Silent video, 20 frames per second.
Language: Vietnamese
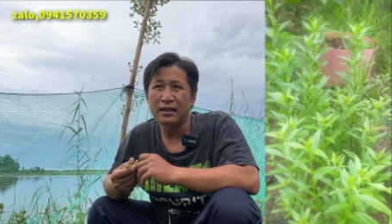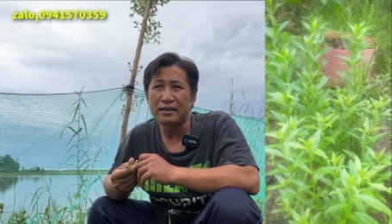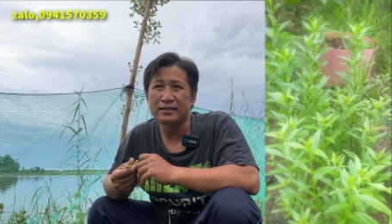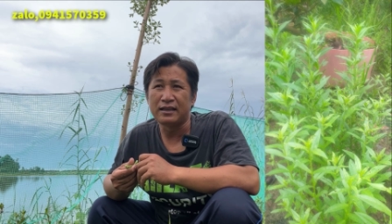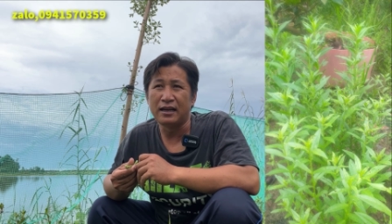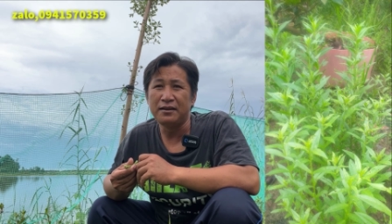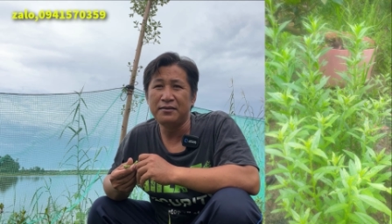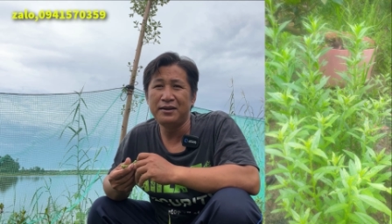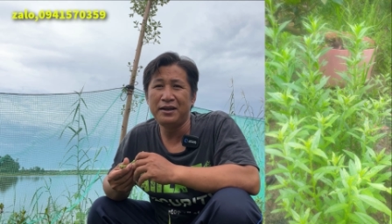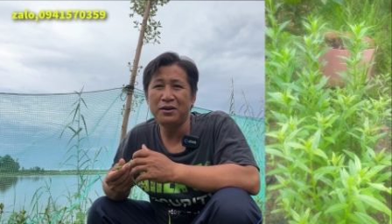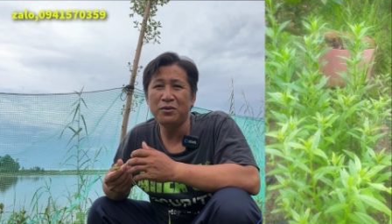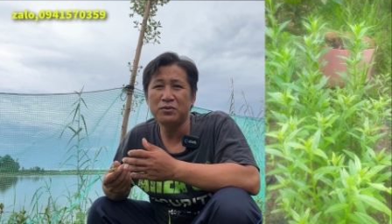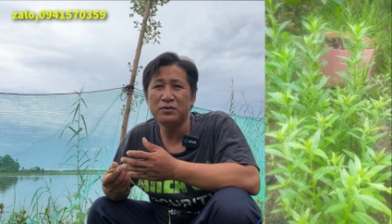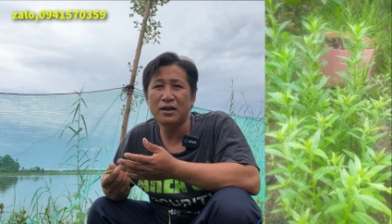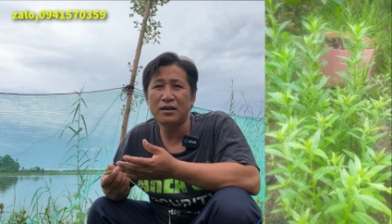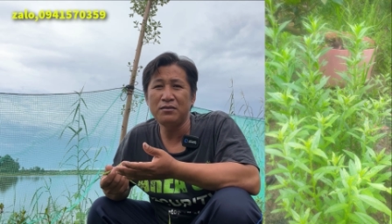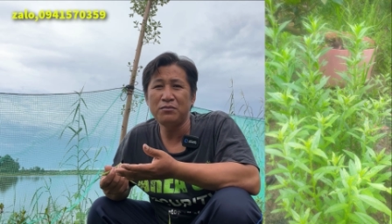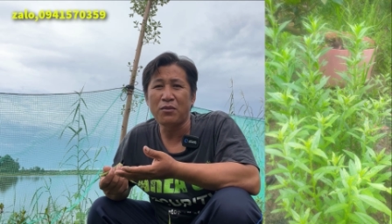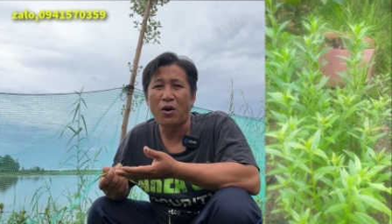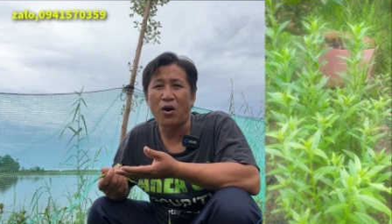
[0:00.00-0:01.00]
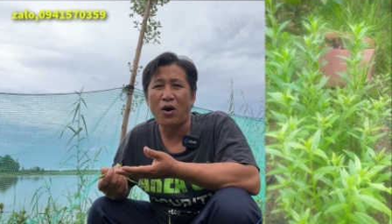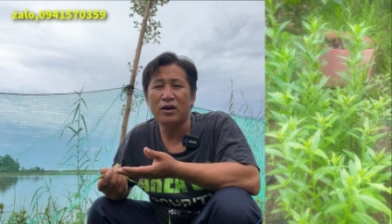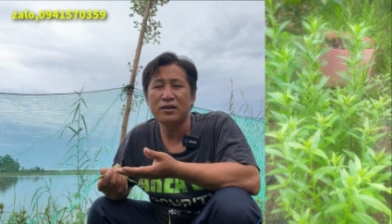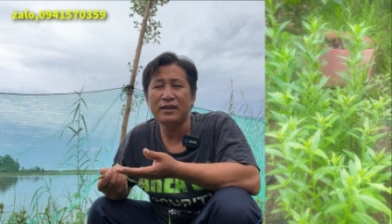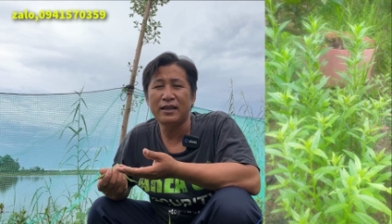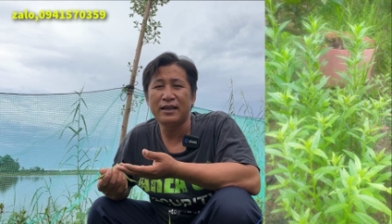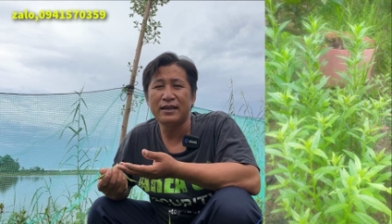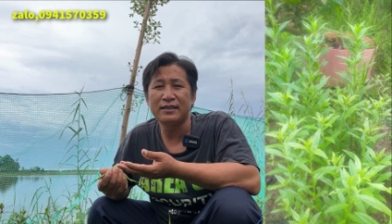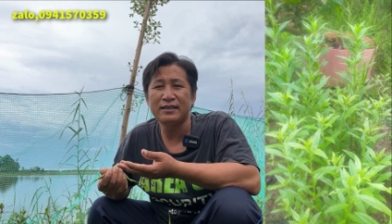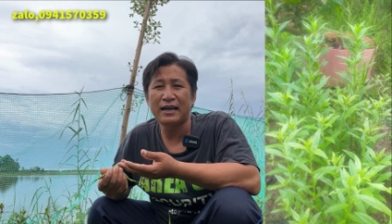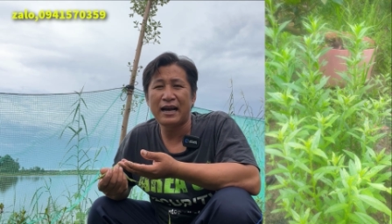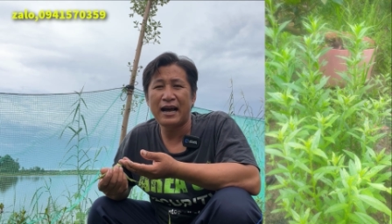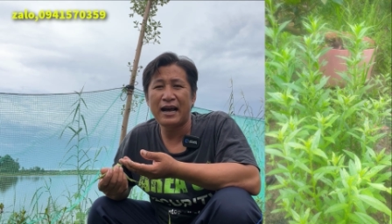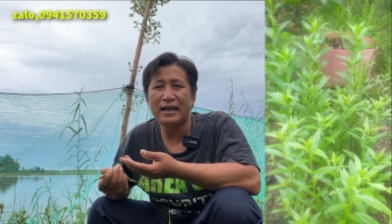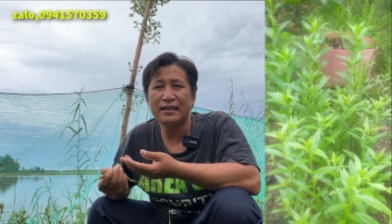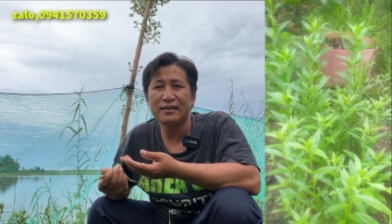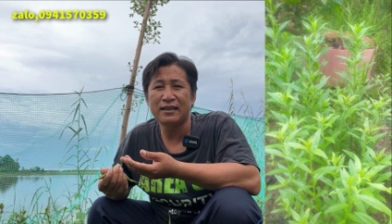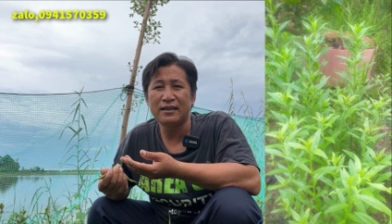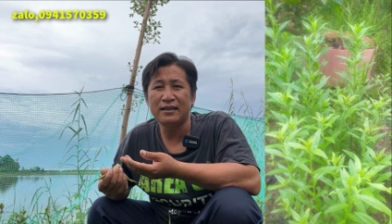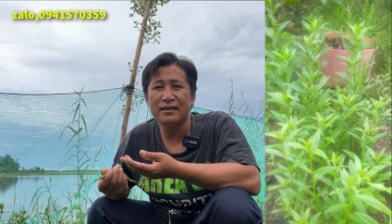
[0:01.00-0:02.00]
thật sự nếu Tấn bỏ tiền
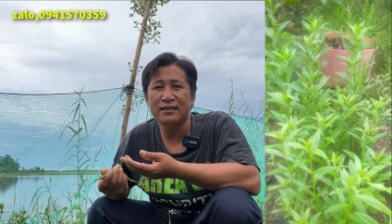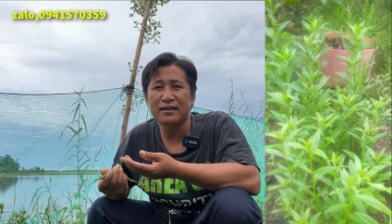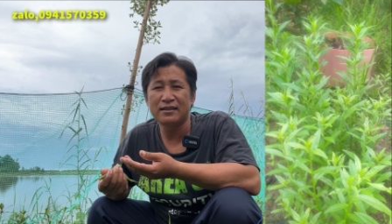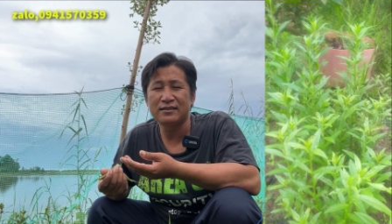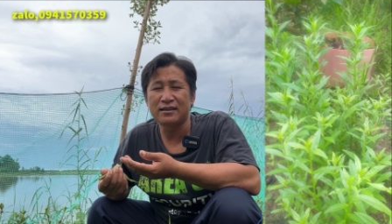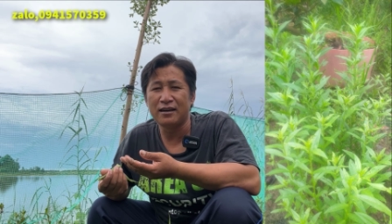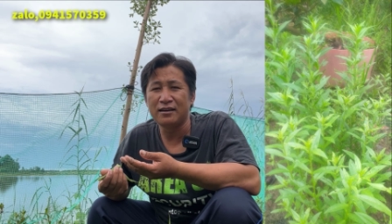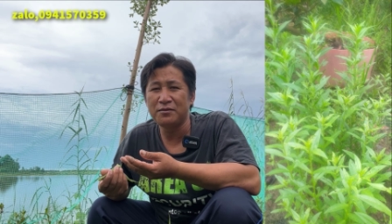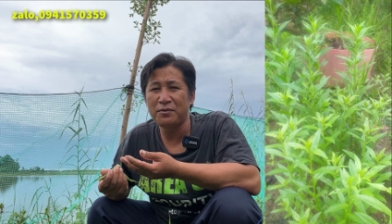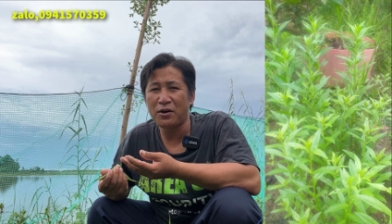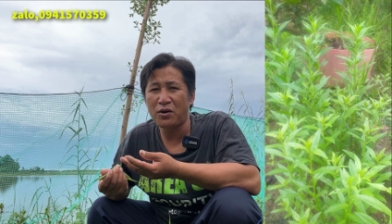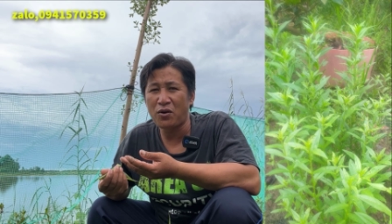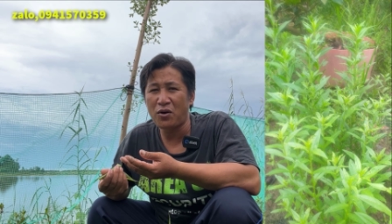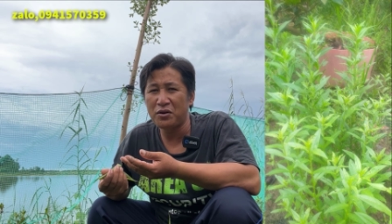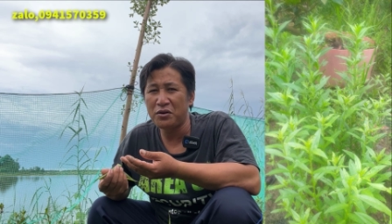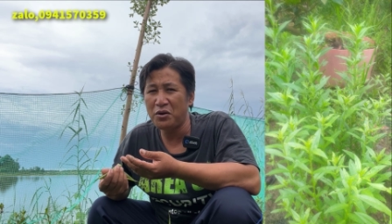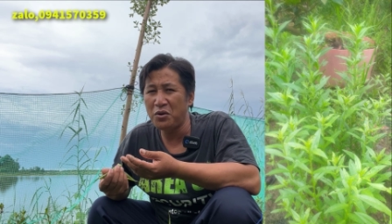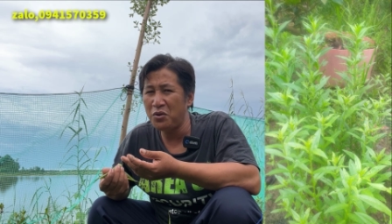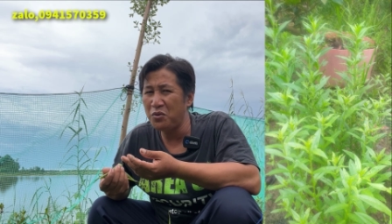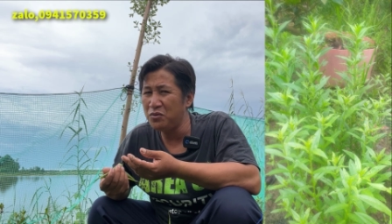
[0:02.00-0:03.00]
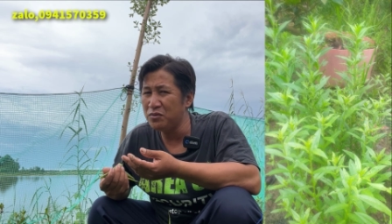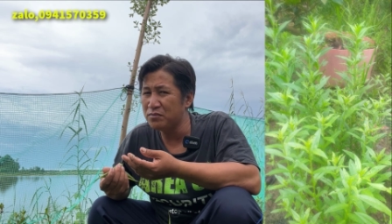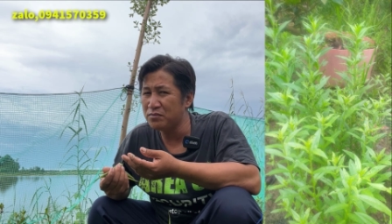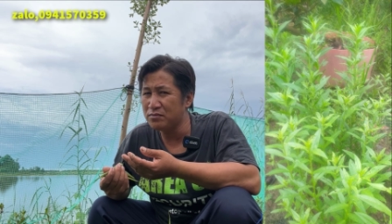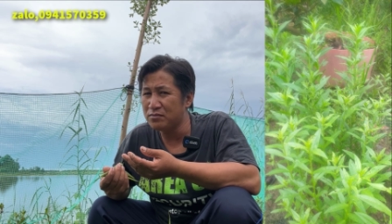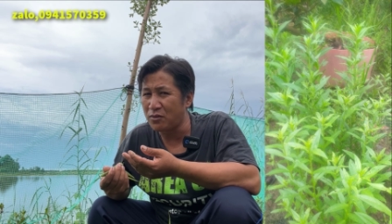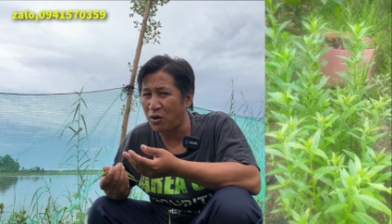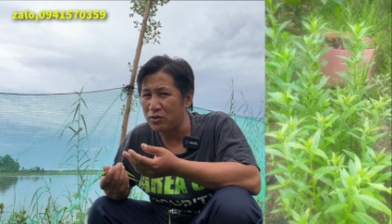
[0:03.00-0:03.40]
ra thì thật sự bà con nếu